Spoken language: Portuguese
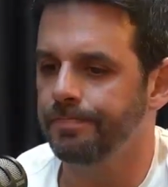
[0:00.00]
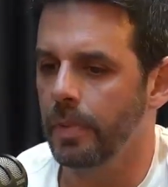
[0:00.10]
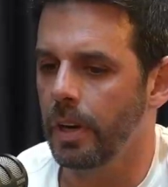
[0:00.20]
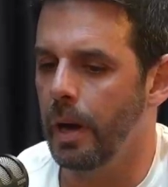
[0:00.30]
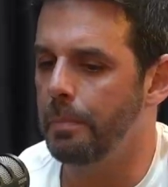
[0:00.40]

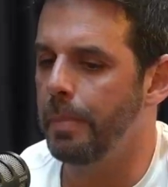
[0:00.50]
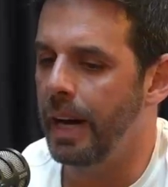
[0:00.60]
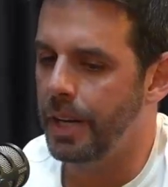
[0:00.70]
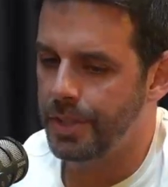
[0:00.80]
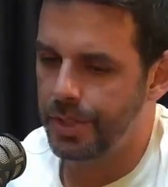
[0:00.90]
a
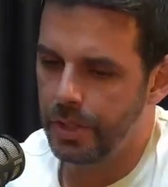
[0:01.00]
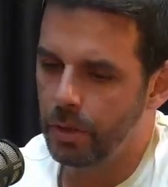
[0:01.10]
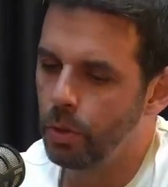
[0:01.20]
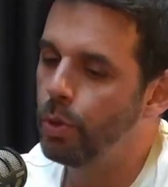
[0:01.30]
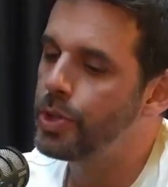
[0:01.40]
parte
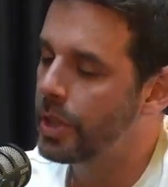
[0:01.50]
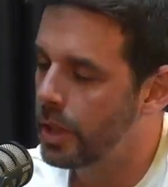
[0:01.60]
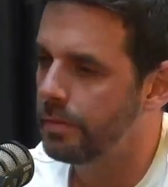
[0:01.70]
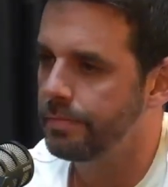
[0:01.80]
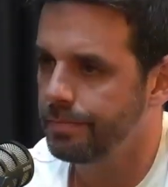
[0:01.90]

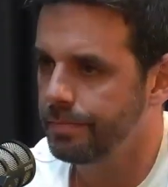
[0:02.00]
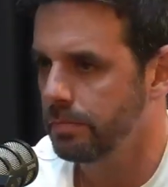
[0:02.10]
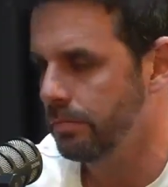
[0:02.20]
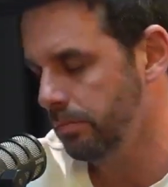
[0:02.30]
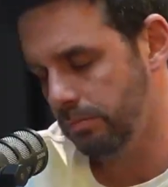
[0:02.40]
lúdica,
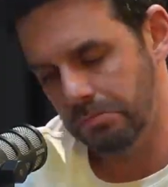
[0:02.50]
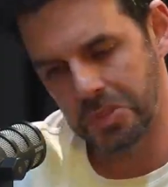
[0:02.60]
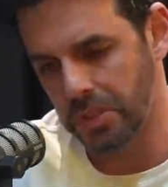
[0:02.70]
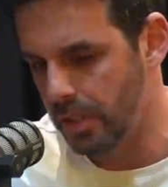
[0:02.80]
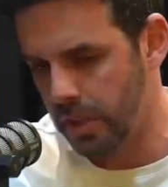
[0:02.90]

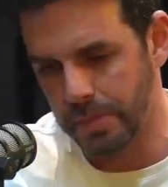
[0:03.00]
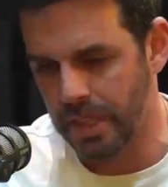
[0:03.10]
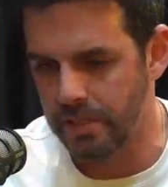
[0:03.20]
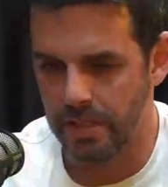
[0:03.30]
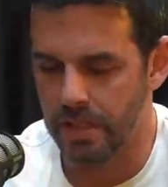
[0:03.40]
que
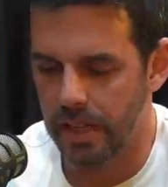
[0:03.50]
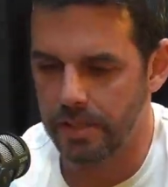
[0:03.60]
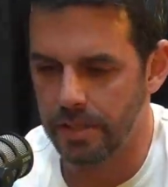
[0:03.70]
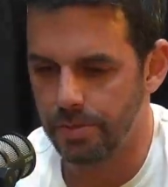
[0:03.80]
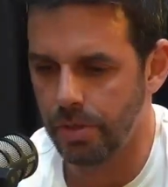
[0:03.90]
determinadas
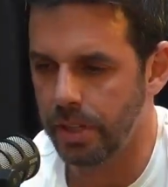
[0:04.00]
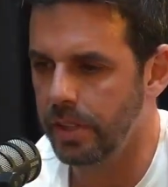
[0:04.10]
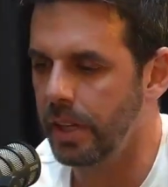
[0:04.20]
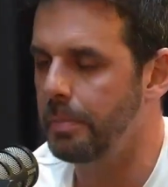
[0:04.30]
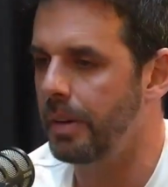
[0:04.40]
idades isso aí
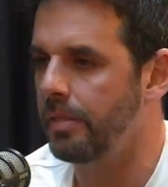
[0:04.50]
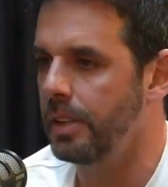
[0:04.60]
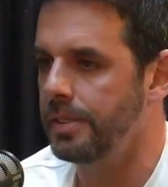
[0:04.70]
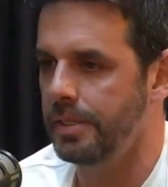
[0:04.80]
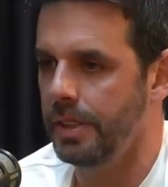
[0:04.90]
tem que
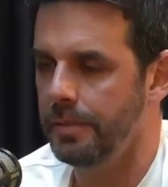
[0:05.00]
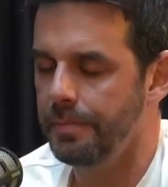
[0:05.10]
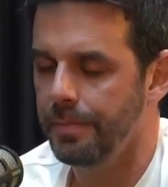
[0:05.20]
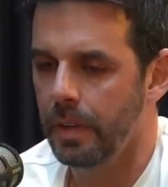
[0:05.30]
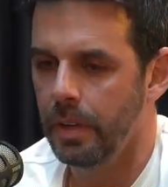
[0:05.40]
prevalecer.
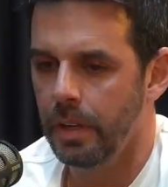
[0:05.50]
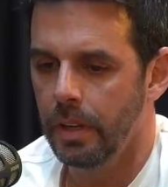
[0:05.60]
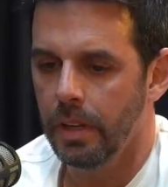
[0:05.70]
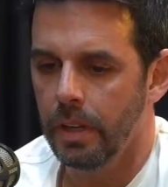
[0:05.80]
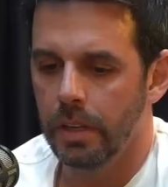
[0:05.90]

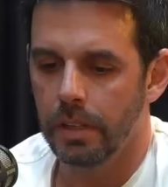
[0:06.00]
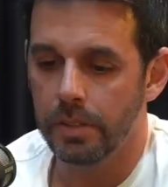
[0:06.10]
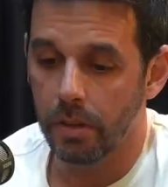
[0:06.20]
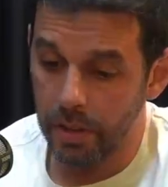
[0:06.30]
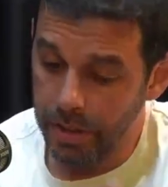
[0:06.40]

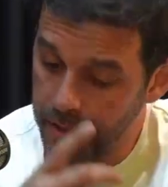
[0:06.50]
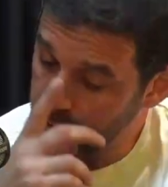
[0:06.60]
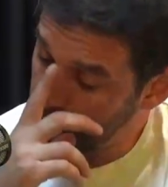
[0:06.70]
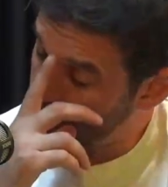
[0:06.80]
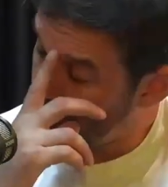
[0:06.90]
Então a gente
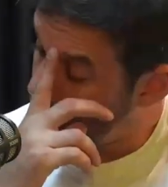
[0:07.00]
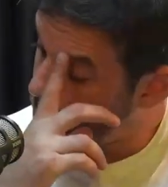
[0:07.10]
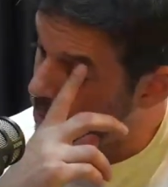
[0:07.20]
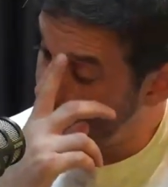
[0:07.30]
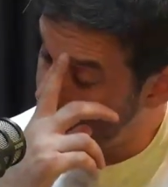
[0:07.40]
tem que tomar um
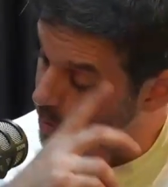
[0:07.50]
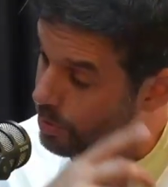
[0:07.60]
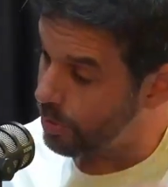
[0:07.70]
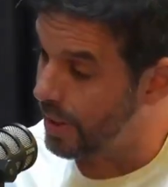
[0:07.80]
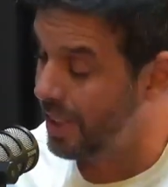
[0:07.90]
cuidado
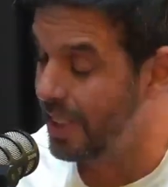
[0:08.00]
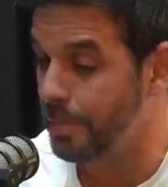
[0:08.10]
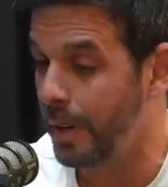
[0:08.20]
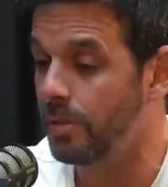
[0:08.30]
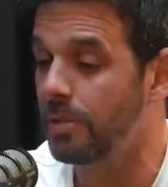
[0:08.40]
muito grande
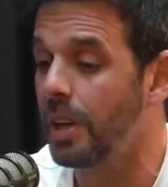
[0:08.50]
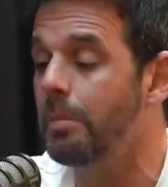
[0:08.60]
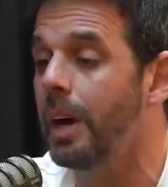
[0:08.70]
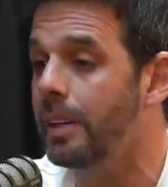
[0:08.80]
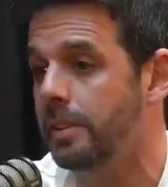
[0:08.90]
para não
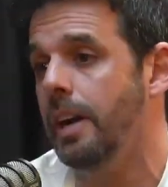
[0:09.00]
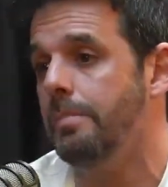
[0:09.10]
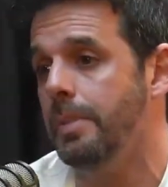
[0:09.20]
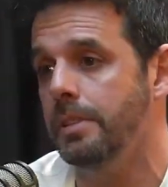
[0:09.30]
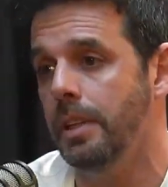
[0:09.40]
queimar
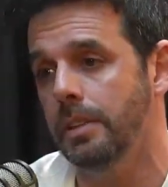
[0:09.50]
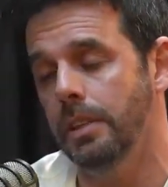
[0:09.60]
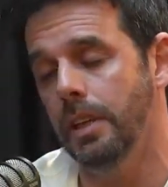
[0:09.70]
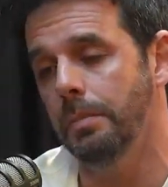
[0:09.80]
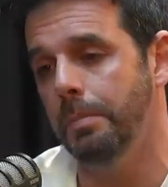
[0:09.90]
etapas, né?
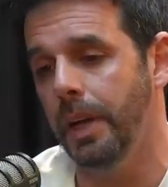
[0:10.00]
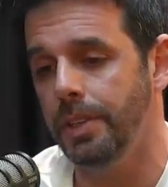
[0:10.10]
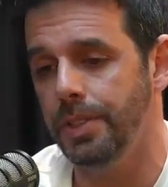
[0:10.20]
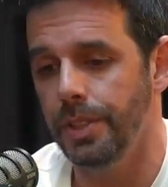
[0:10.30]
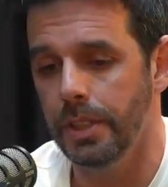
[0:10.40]
De
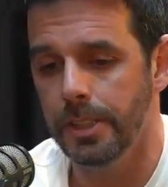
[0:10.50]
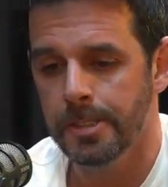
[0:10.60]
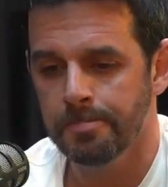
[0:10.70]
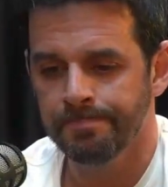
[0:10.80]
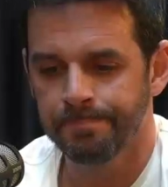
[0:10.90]
repente,
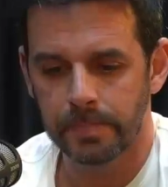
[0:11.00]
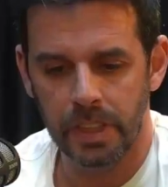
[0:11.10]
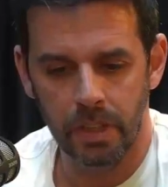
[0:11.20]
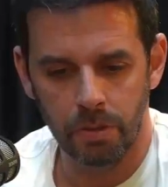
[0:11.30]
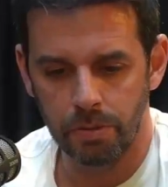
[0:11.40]

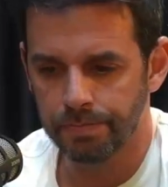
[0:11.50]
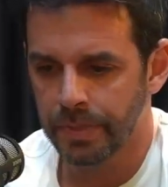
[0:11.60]
não.